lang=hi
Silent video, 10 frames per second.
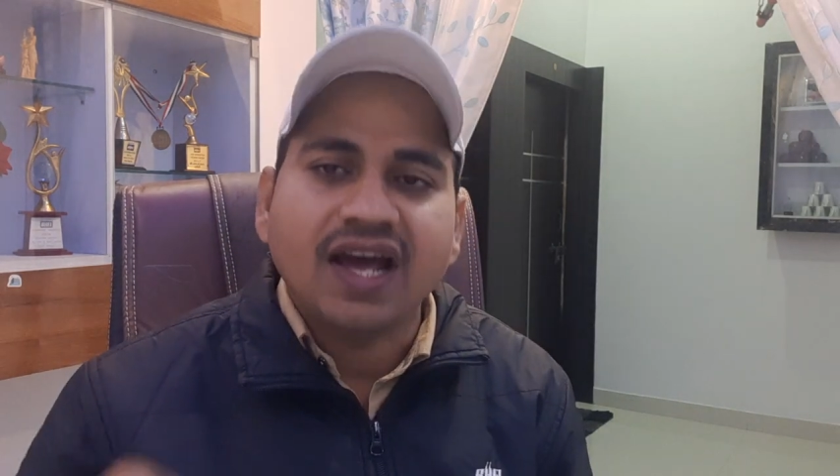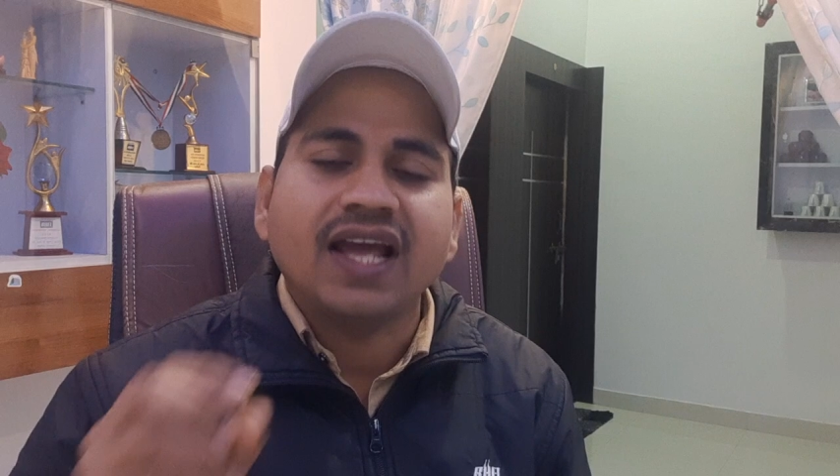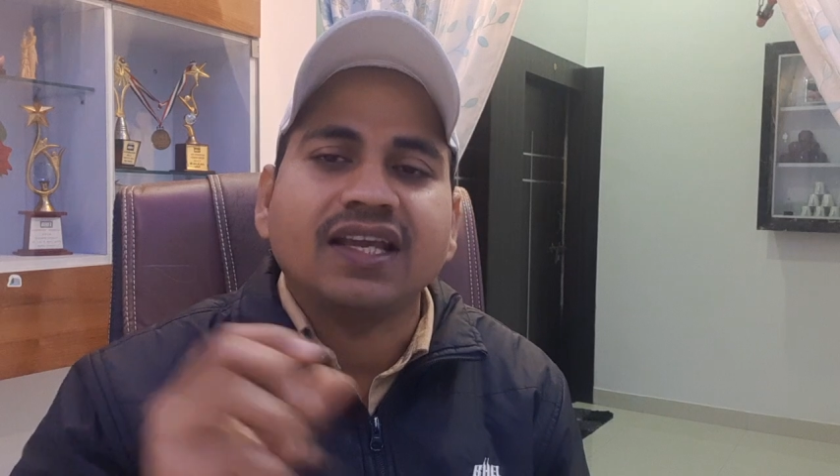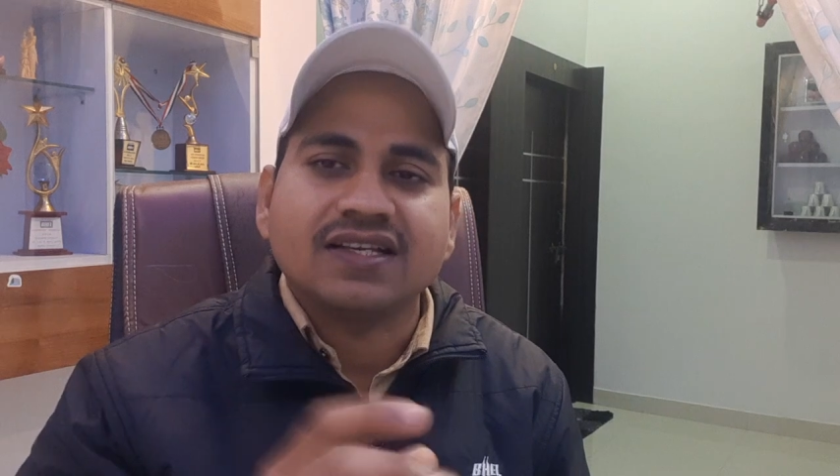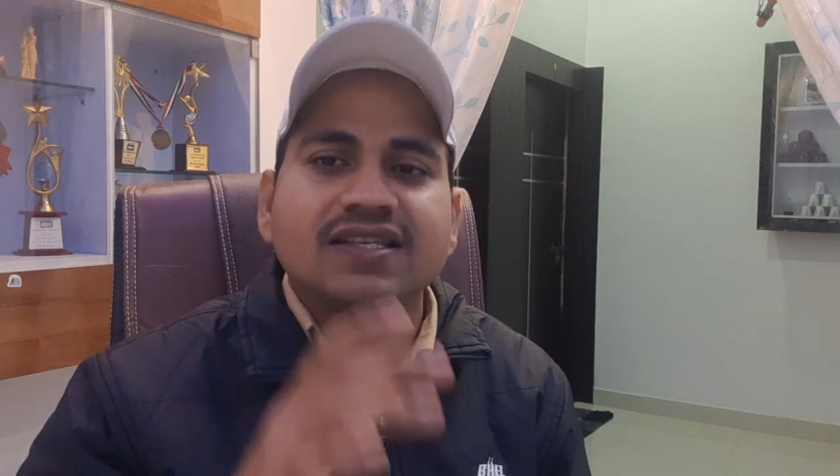है
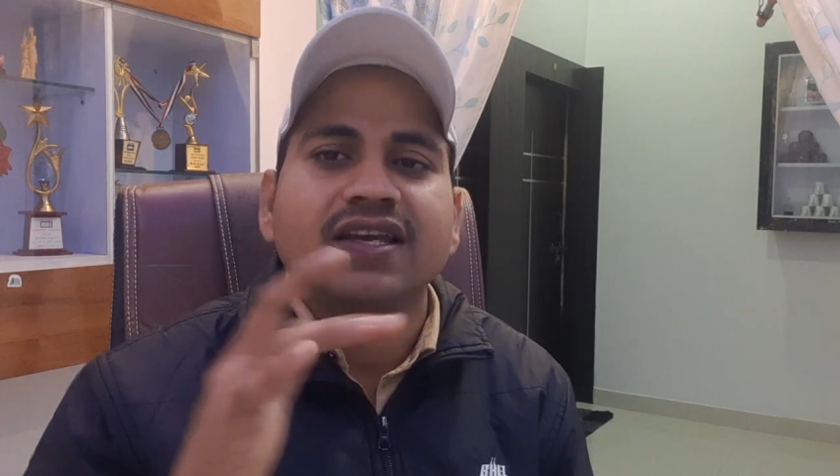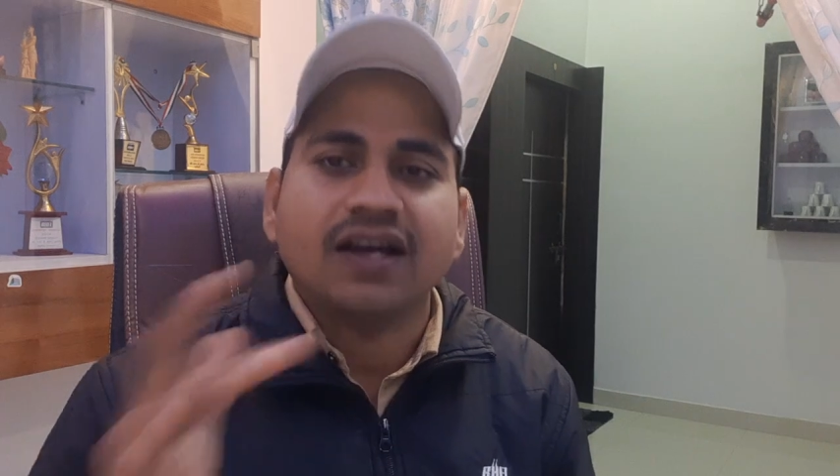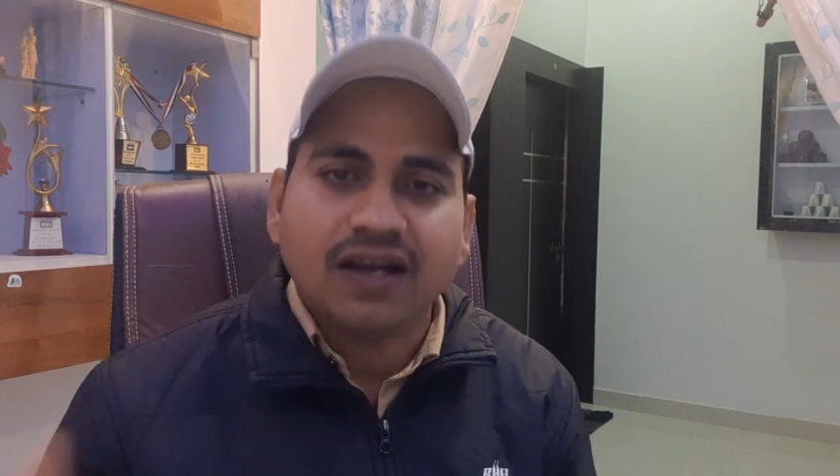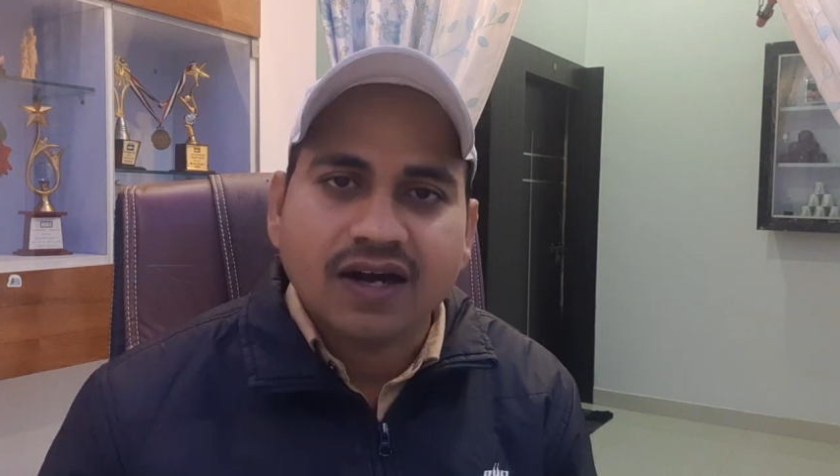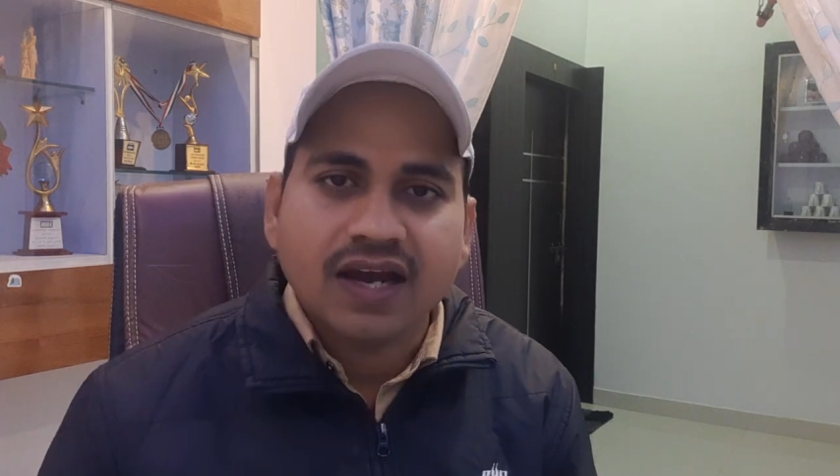कैसे क्या
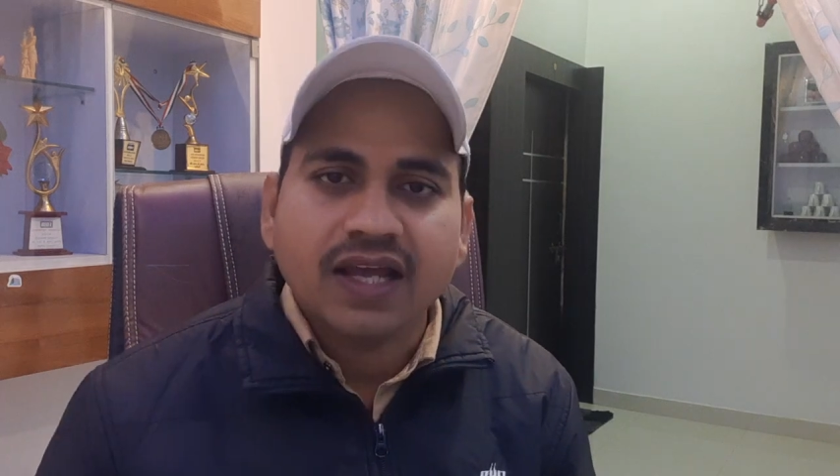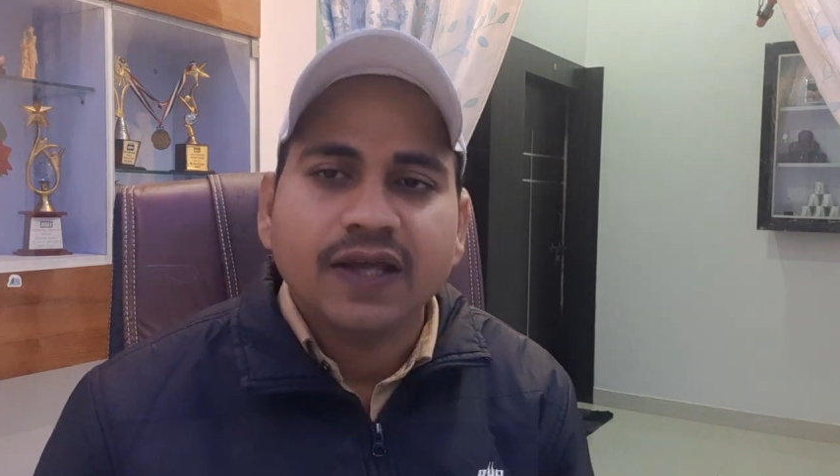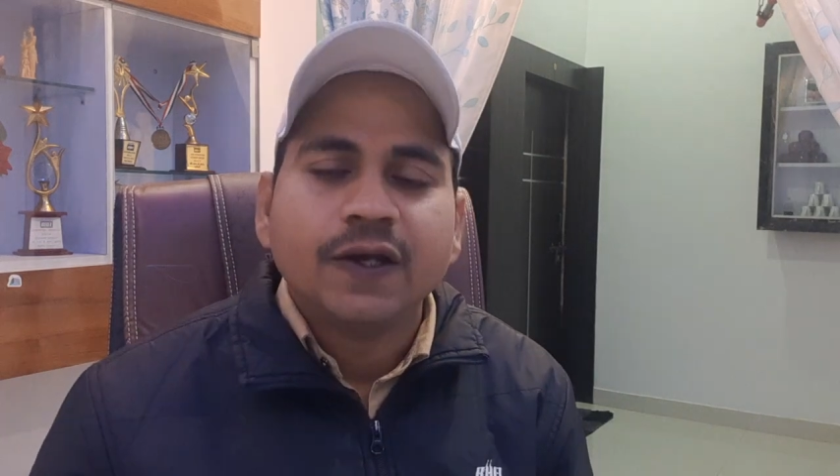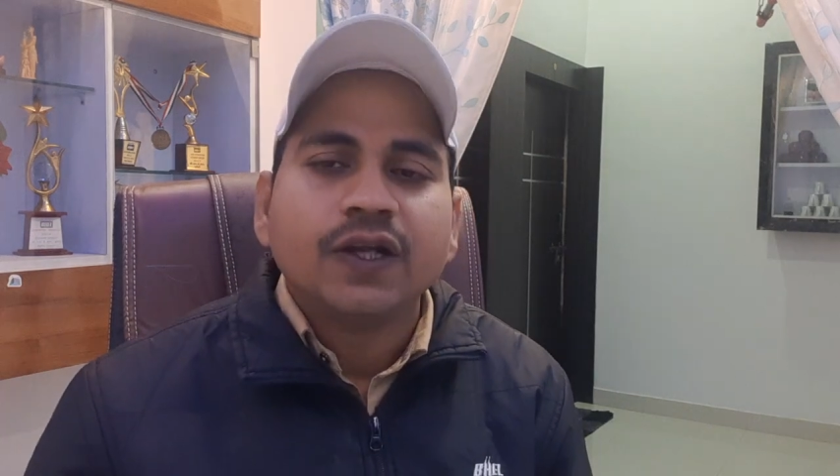करना है